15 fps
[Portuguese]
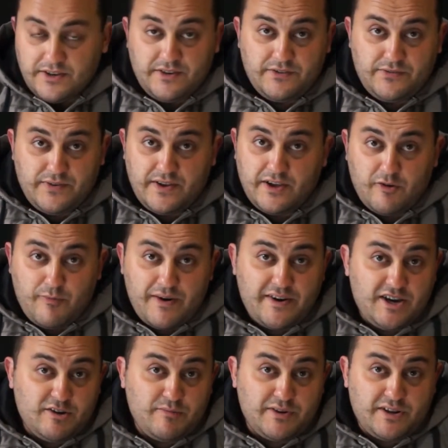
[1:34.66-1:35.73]
Enfim, é uma
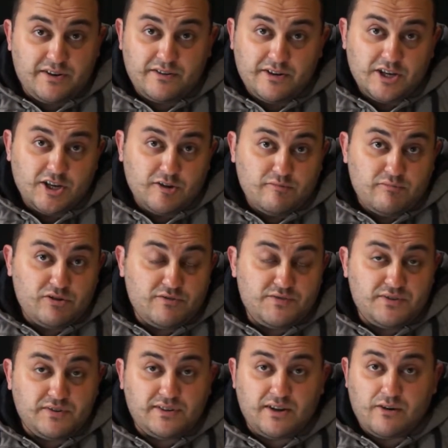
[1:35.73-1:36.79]
câmera
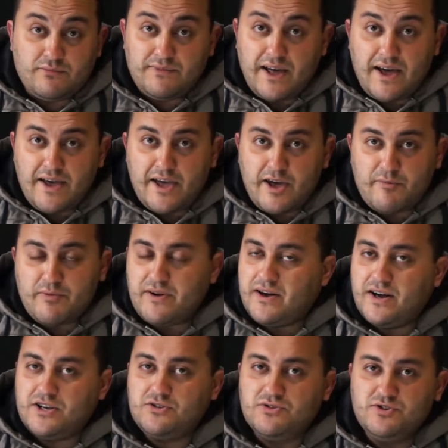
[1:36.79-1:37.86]
profissional da época,
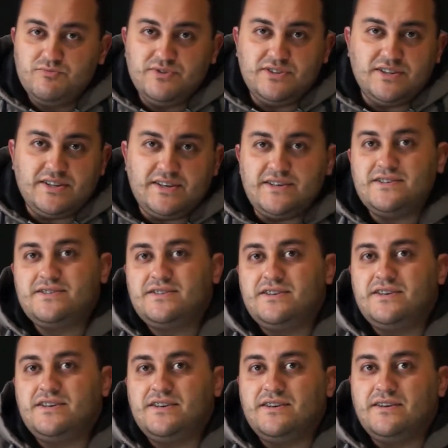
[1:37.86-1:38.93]
lá de 2003,
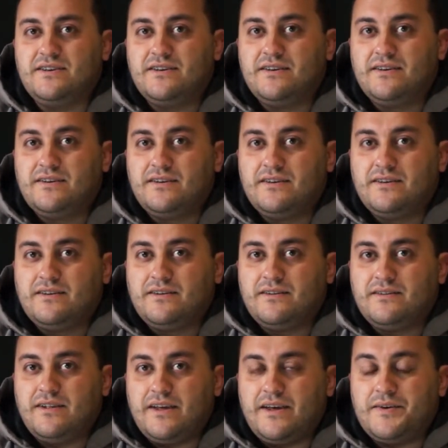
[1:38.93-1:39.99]
que,
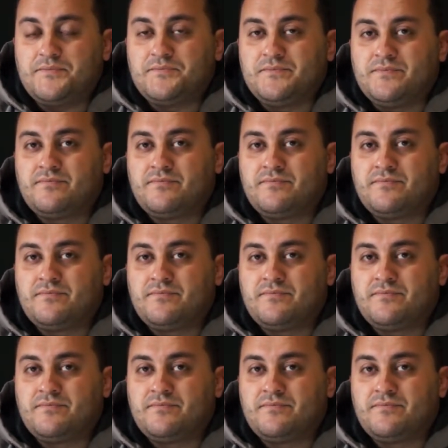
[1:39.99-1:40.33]
né?